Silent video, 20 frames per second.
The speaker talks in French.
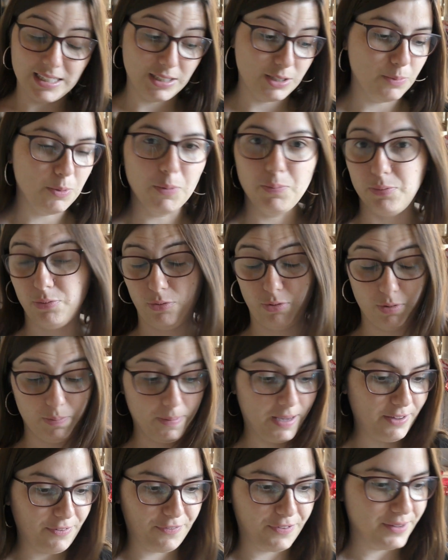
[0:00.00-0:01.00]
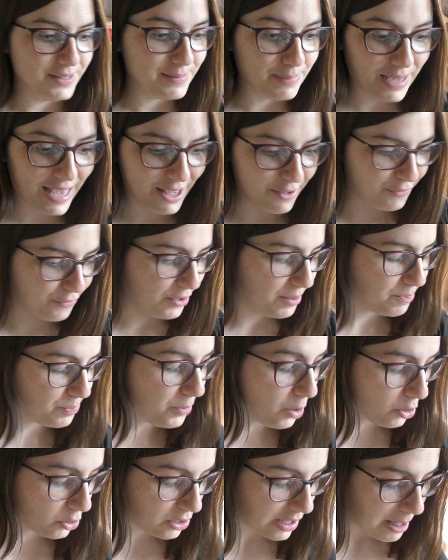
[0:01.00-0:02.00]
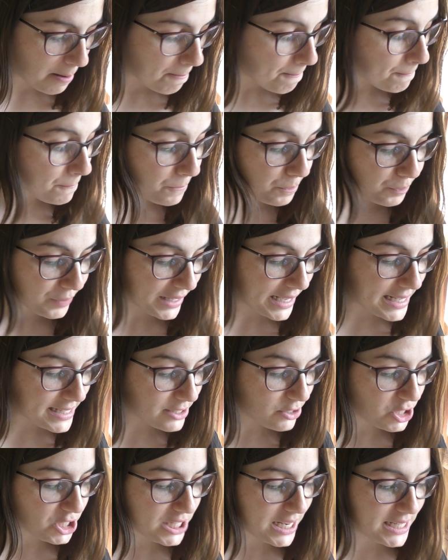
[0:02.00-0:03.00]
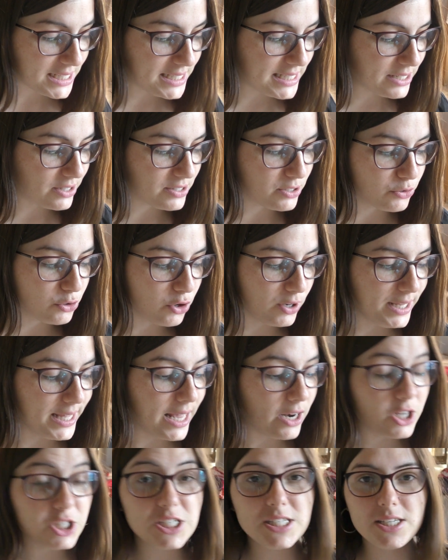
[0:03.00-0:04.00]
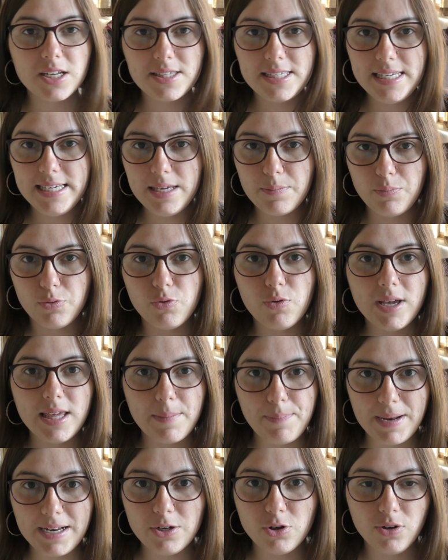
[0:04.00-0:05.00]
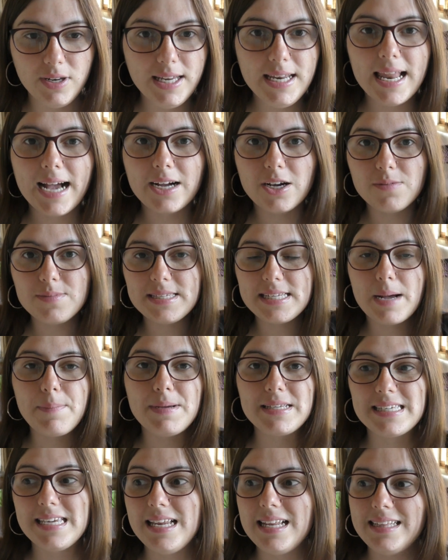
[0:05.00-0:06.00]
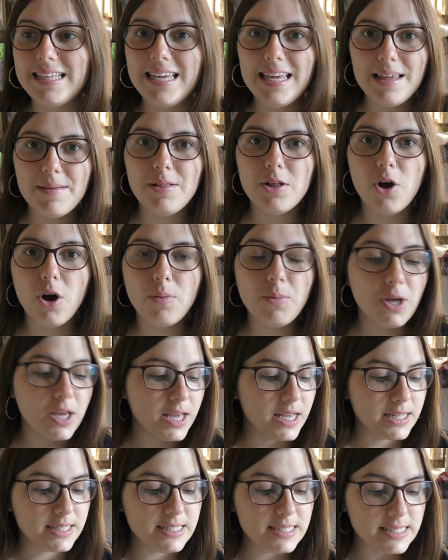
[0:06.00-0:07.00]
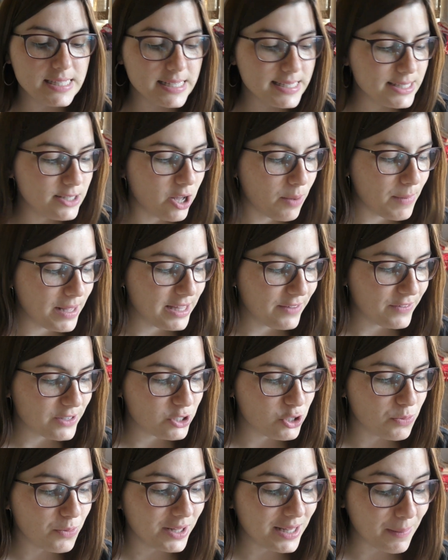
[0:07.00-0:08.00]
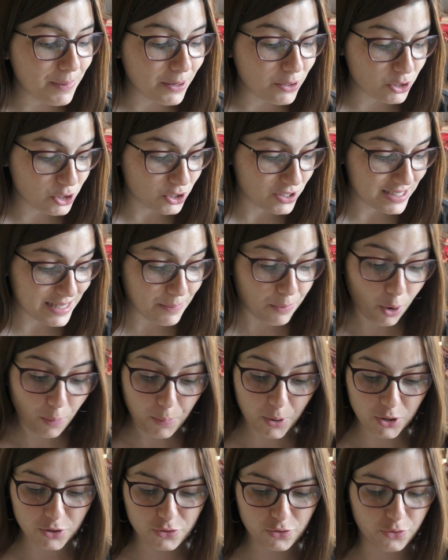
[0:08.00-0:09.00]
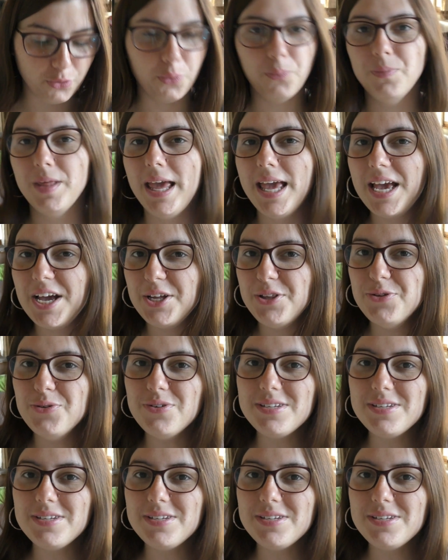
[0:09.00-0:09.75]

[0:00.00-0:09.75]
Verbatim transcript: J'ai peux plus, Bref, bref. Donc, Qu'est-ce que j'ai acheté dans ce colis Alors j'ai sorti, pourquoi il n'y a pas le colis là comme ça Parce qu'il était énorme. Disney Store manifestement n'a pas le sens des proportions. Nous